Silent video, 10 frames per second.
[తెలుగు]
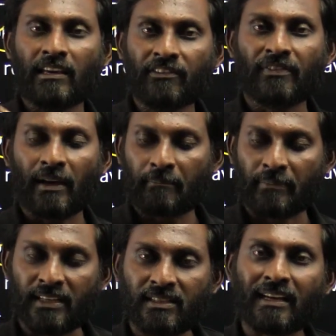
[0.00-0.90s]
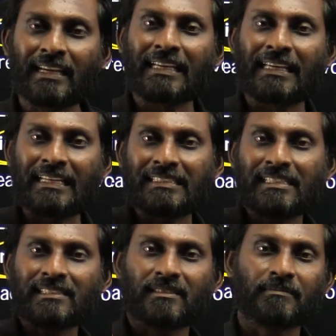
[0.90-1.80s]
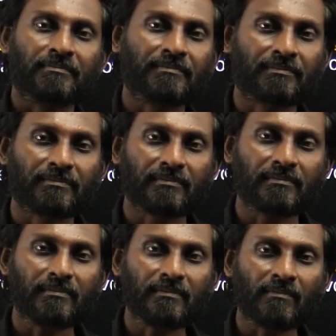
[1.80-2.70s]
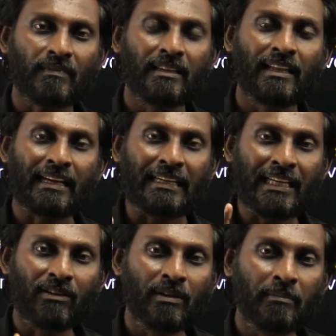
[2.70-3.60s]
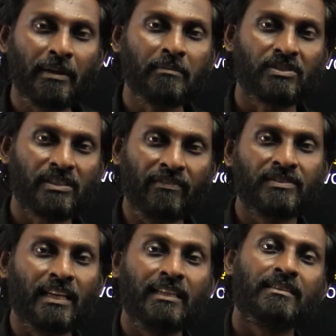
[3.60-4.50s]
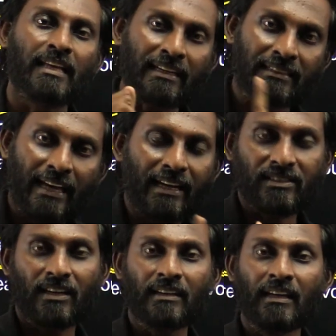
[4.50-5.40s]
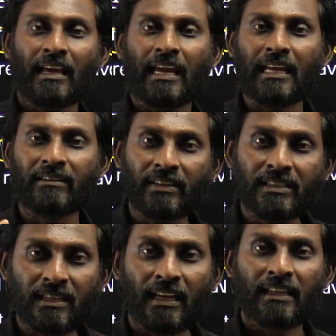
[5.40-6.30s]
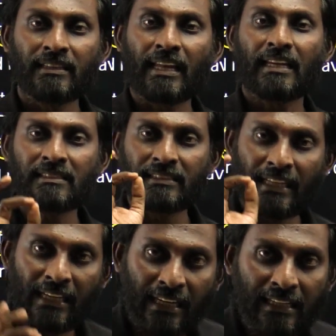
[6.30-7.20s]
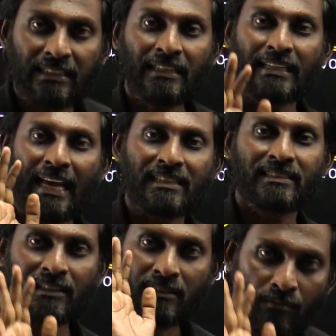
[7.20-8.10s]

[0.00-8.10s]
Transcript: ఇఫ్ ప్రెజర్ ఇంక్రీజెస్ ద equilibrium shifts in that direction in which దెర్ ఈస్ డిక్రీజ్ ఇన్ gaseous